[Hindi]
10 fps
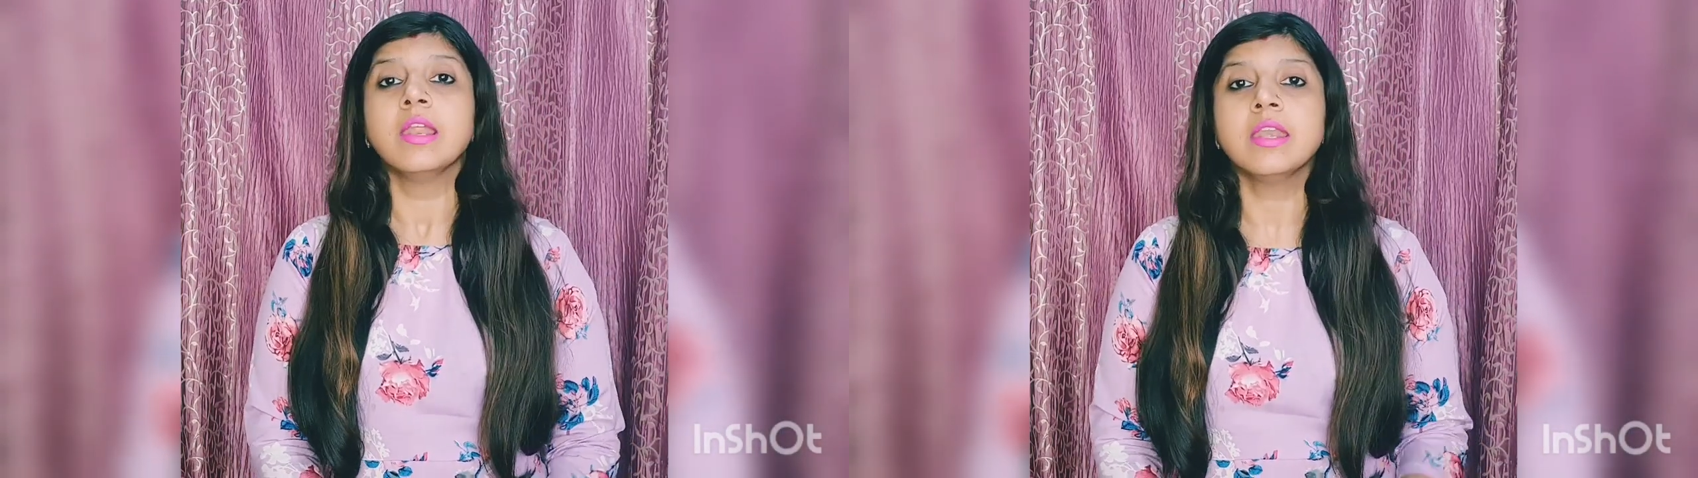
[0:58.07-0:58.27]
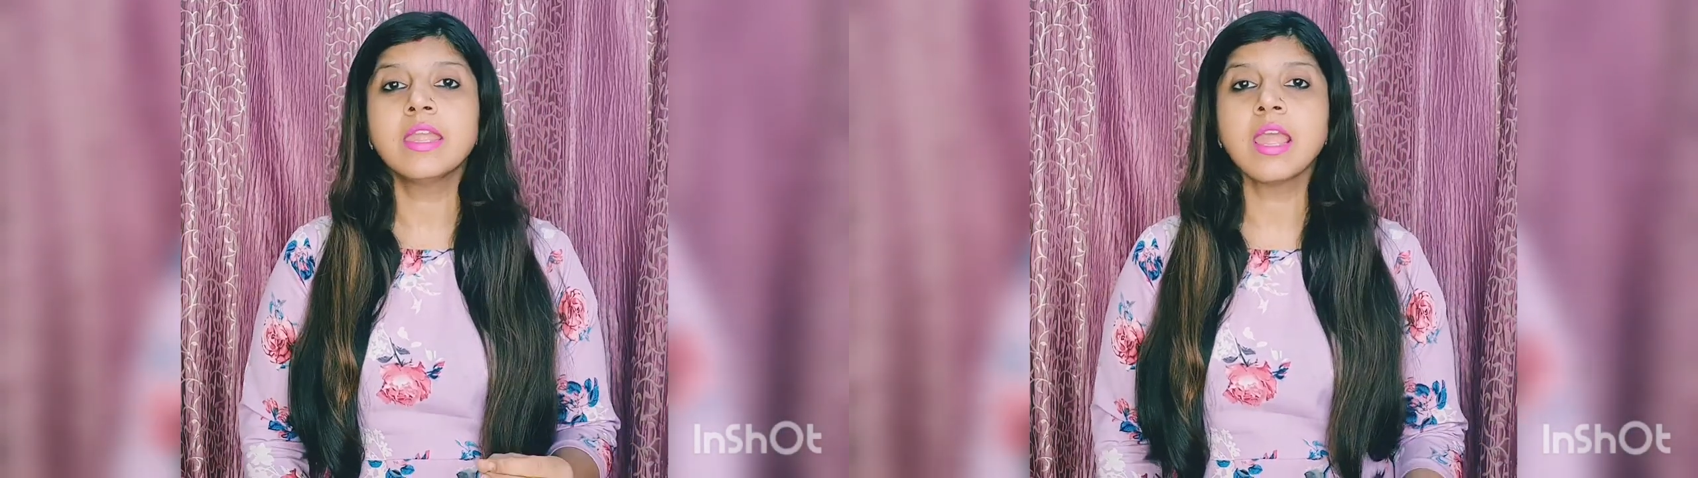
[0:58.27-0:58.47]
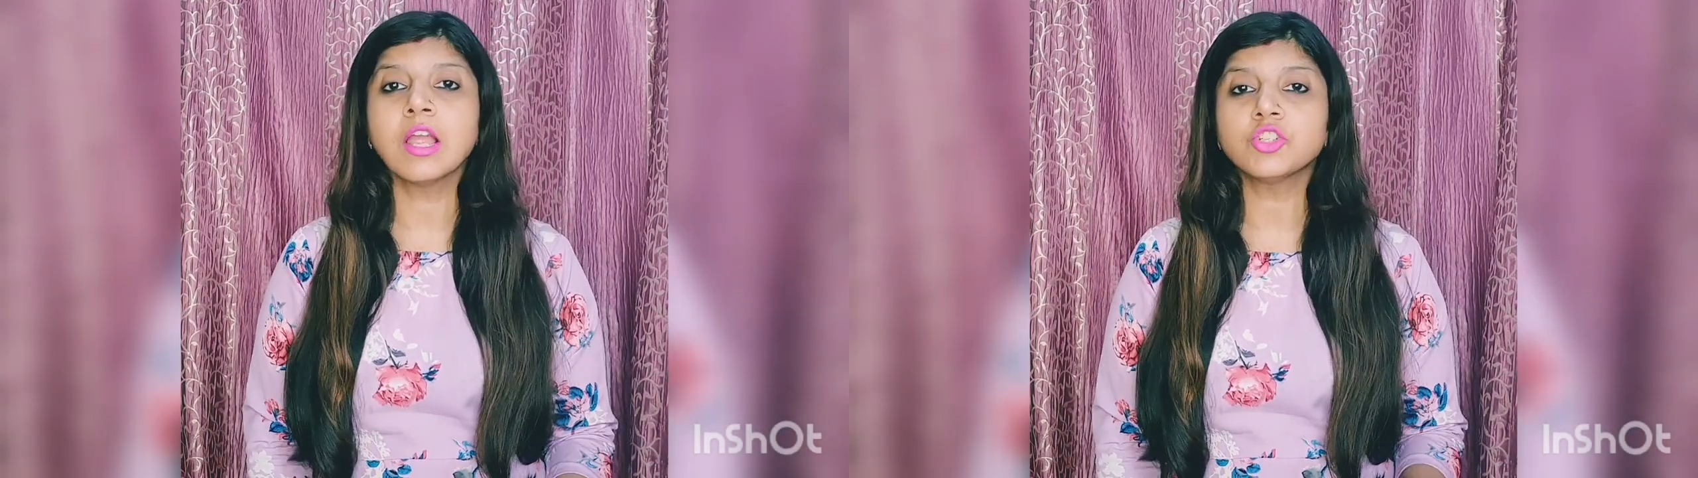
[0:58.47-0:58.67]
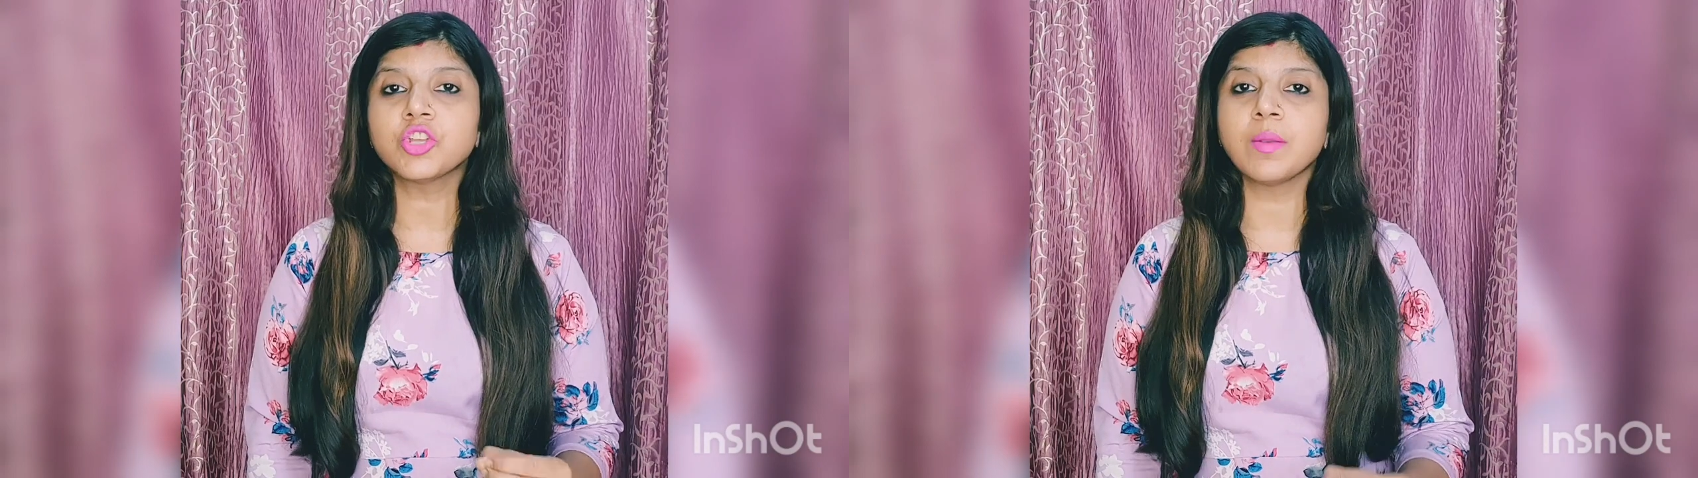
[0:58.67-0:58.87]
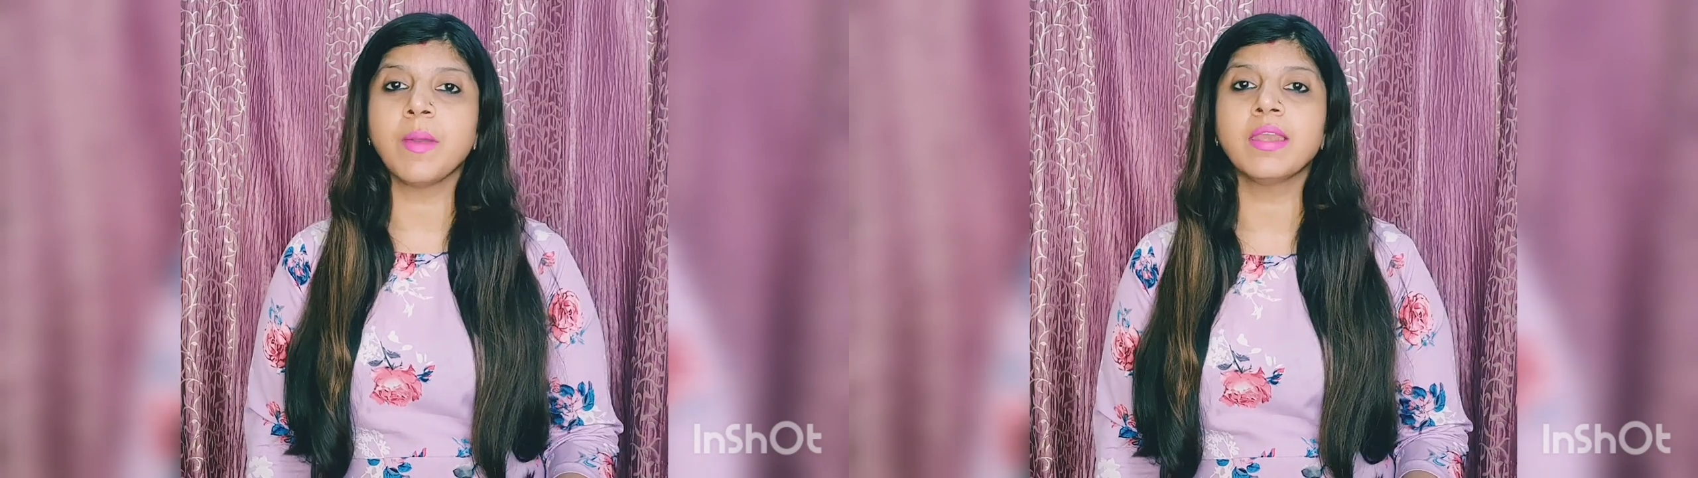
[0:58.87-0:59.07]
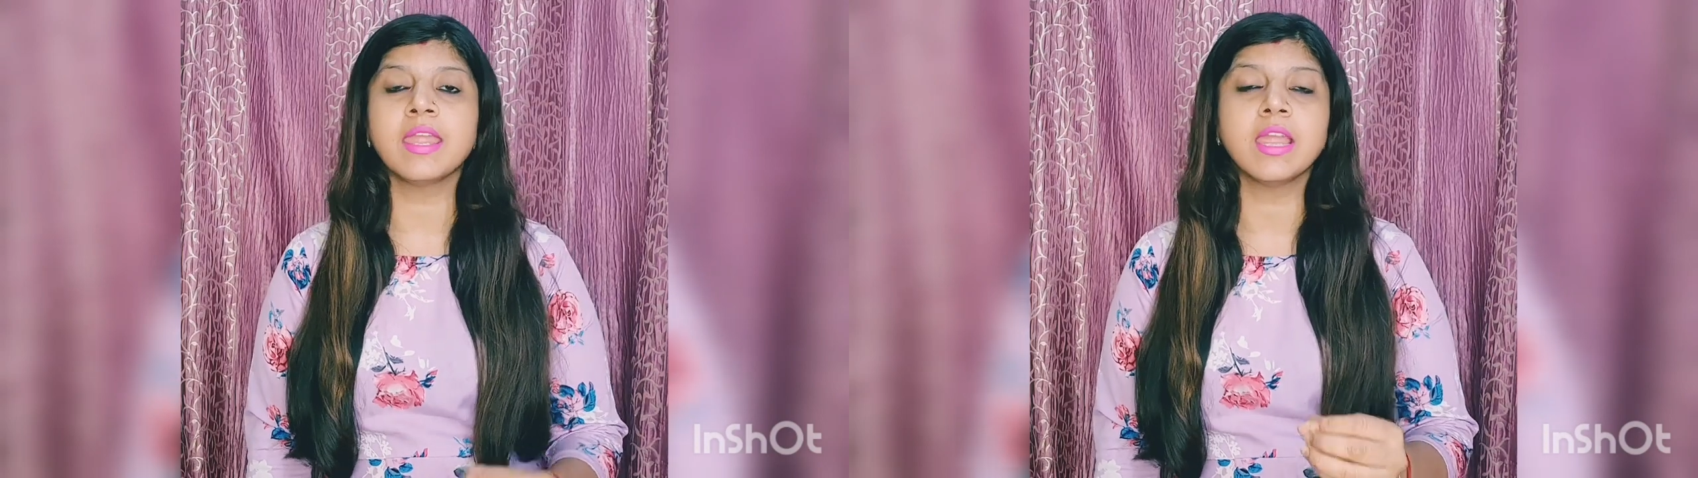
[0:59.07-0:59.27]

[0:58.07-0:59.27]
निया शर्मा ने